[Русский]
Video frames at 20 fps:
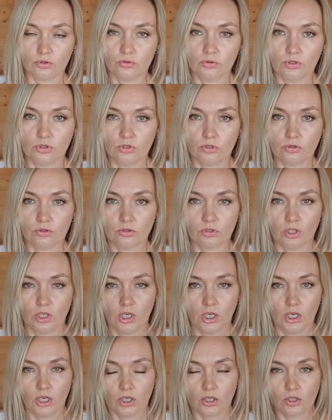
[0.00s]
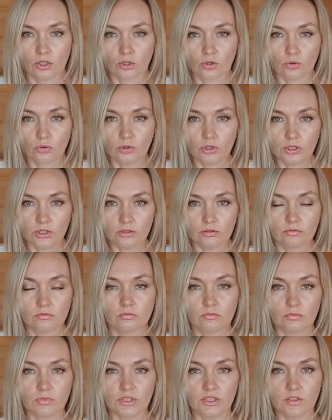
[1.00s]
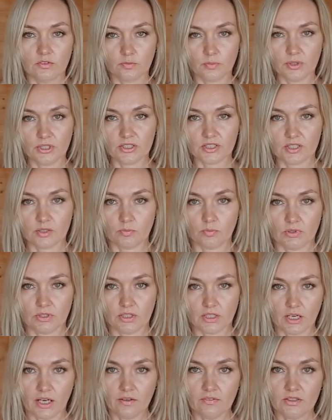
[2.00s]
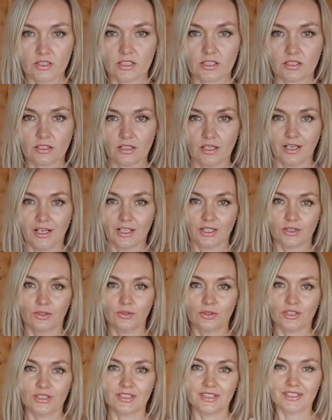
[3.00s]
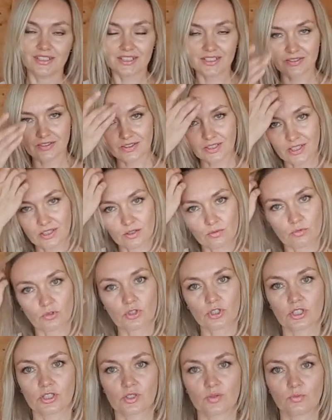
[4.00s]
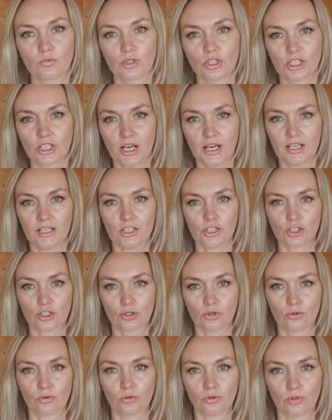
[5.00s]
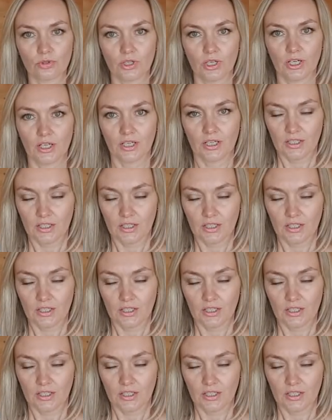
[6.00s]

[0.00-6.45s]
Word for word: у нее крой. Мне, в принципе, нравится. Но единственное, немножко смущает, что